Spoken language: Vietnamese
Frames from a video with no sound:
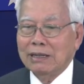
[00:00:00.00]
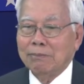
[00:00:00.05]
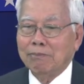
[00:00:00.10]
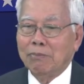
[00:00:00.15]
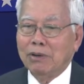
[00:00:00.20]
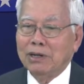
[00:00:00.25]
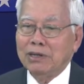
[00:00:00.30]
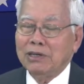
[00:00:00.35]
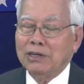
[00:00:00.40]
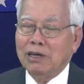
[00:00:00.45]

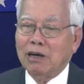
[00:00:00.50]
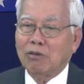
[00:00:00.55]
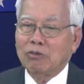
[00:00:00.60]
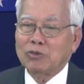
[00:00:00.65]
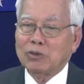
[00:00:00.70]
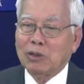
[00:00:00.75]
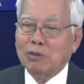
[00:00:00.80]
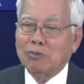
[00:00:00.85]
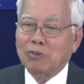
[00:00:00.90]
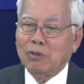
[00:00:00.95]
bởi vì ông
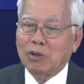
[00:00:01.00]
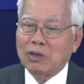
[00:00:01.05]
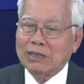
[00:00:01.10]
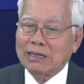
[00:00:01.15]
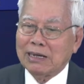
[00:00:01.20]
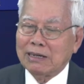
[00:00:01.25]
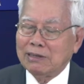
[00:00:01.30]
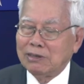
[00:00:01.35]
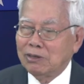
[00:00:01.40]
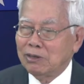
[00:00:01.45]
Trump nói
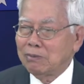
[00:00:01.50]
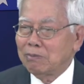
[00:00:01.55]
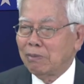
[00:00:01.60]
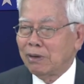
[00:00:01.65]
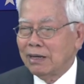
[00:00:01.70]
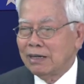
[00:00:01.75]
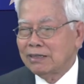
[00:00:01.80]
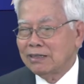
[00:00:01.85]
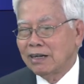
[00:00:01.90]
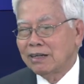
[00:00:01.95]
rằng nước
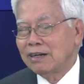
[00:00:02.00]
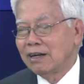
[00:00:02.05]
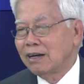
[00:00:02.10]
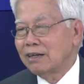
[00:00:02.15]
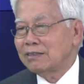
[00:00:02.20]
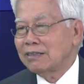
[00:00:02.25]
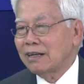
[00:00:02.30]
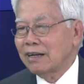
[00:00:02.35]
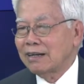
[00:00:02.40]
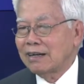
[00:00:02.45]
Mỹ trên
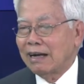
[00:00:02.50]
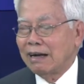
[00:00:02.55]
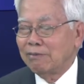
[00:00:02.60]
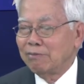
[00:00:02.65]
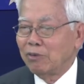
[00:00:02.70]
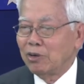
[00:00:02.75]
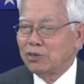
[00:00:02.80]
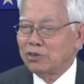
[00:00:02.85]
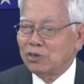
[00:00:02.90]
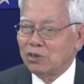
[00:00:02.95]
hết tất cả
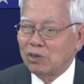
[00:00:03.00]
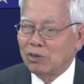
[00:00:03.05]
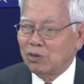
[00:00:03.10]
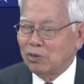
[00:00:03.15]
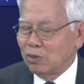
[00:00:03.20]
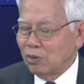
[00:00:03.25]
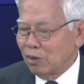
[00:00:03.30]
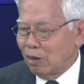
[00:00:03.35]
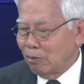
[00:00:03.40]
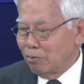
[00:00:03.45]
mọi chuyện
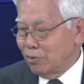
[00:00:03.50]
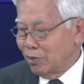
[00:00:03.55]
rồi ông